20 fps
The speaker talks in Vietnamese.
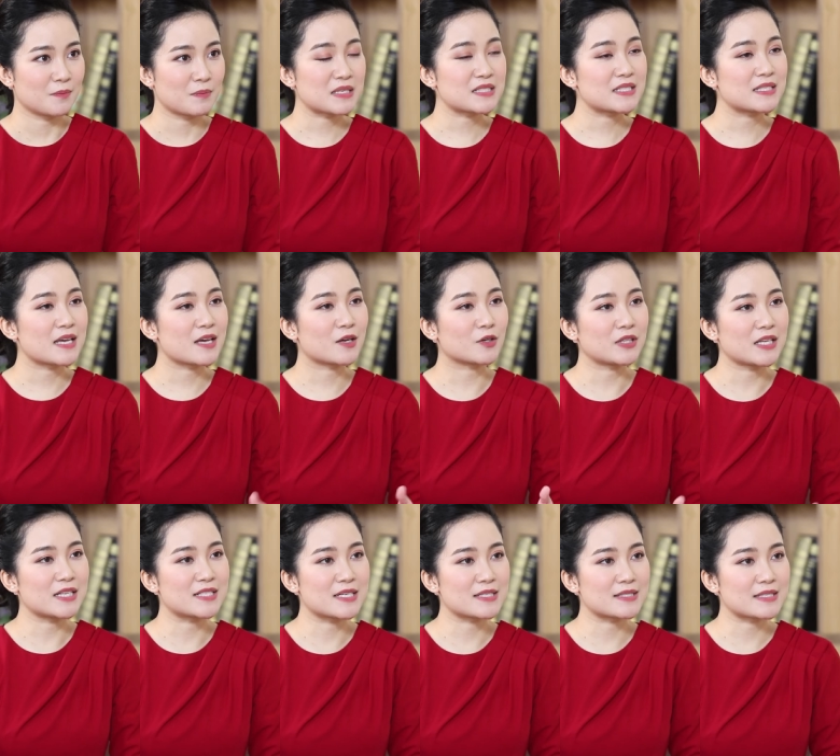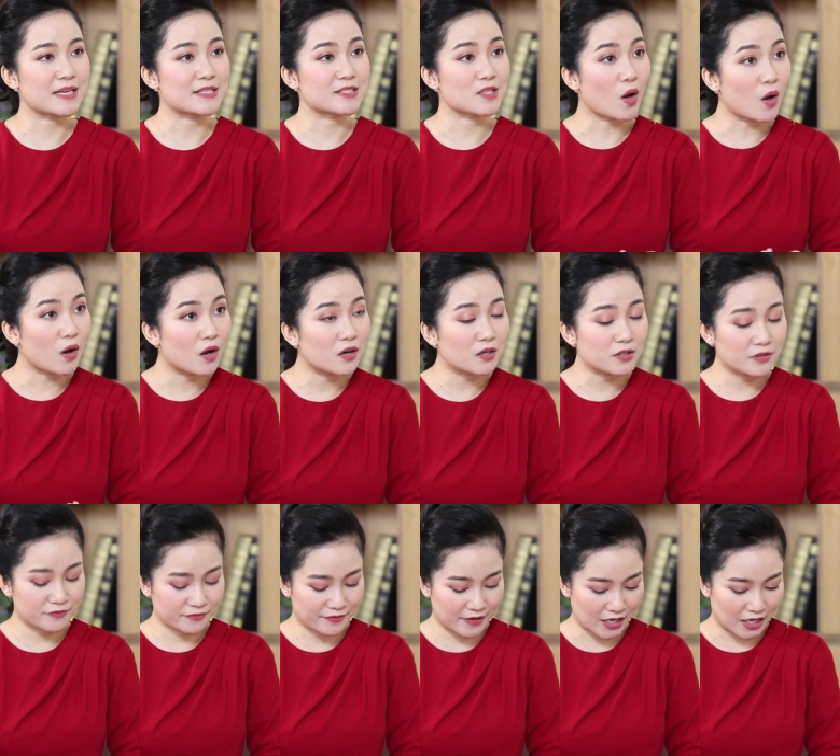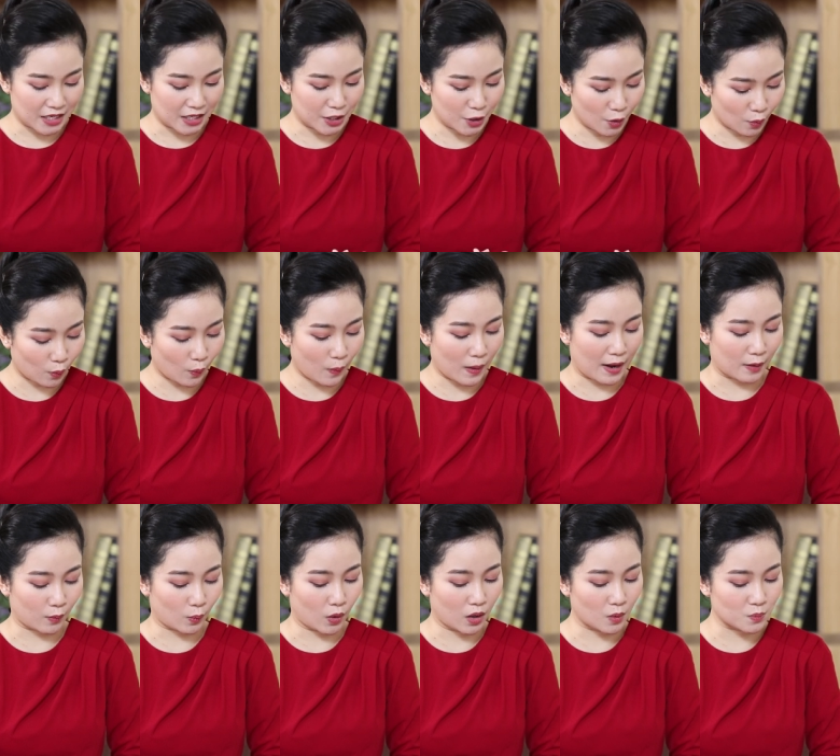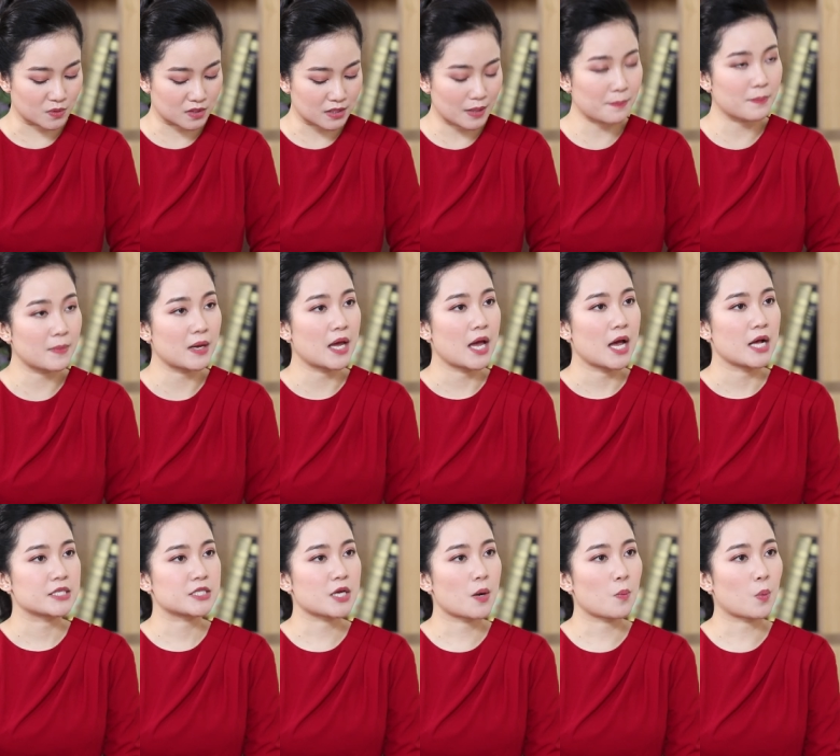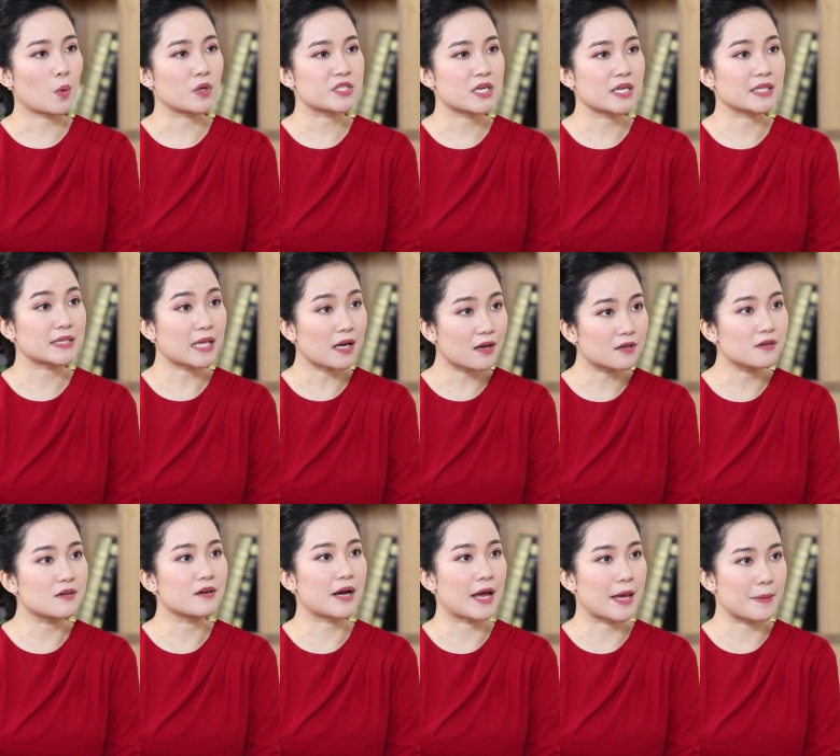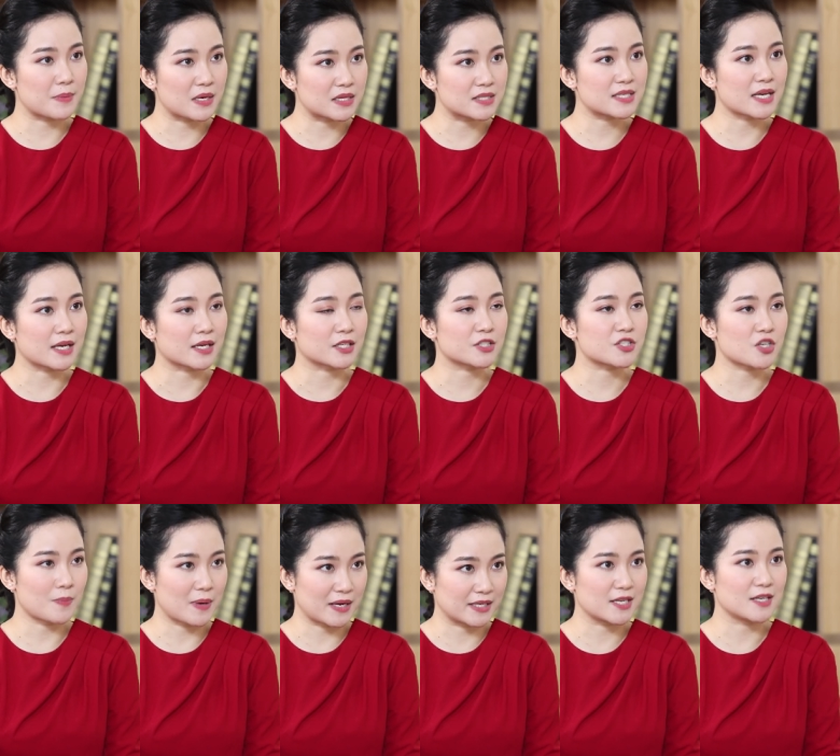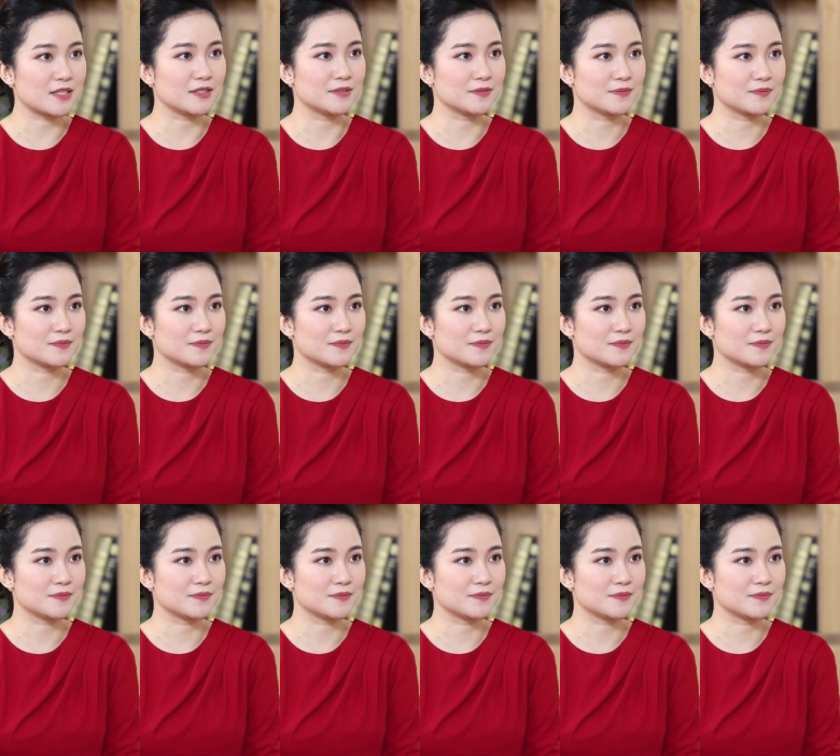Bác sĩ có thể chia sẻ rõ hơn về hiệu quả của hồng sâm trong quá trình tăng cường hệ miễn dịch cho bệnh nhân.